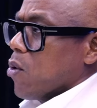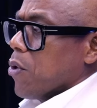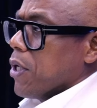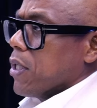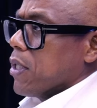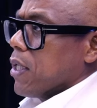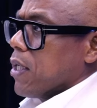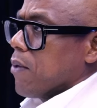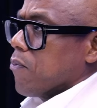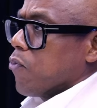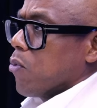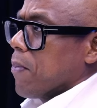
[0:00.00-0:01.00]
con este
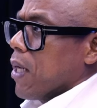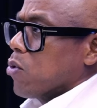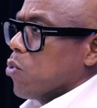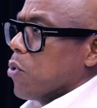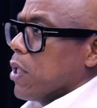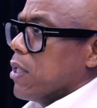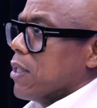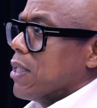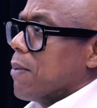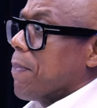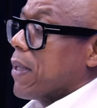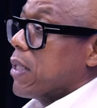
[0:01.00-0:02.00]
formato
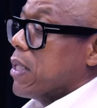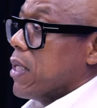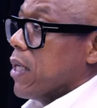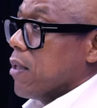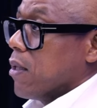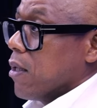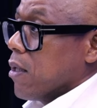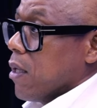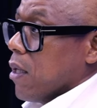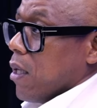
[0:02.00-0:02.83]
independiente